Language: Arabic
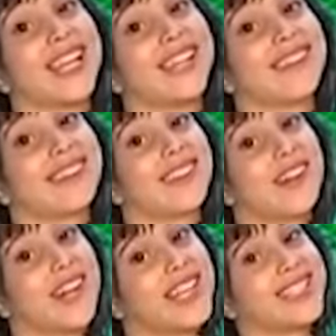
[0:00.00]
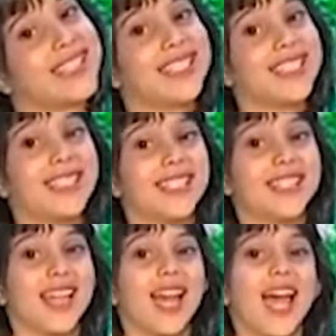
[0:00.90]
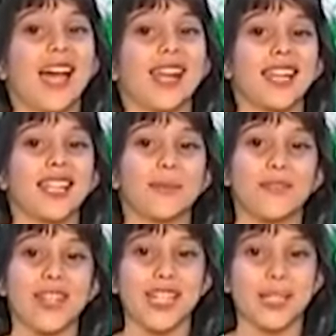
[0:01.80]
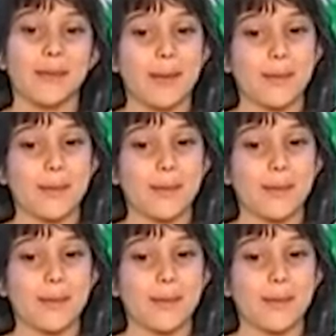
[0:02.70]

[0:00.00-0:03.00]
سياده الرئيس انا اسمي فريده محمد